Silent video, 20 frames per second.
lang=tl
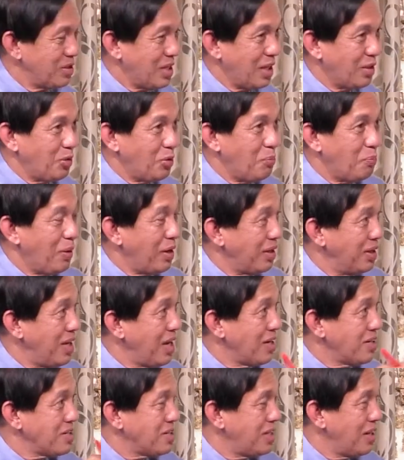sa aton pa, they
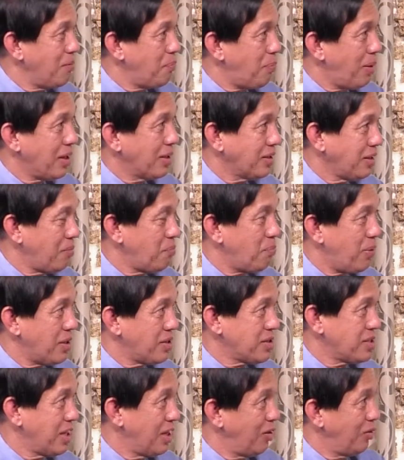are still part and
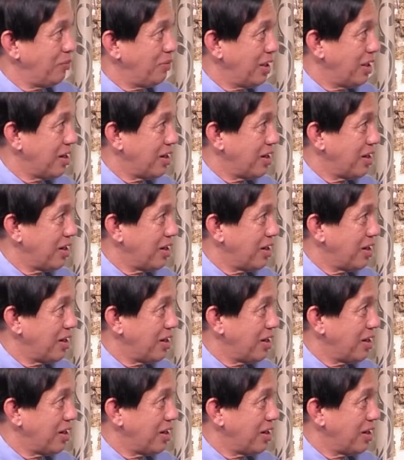parcel of the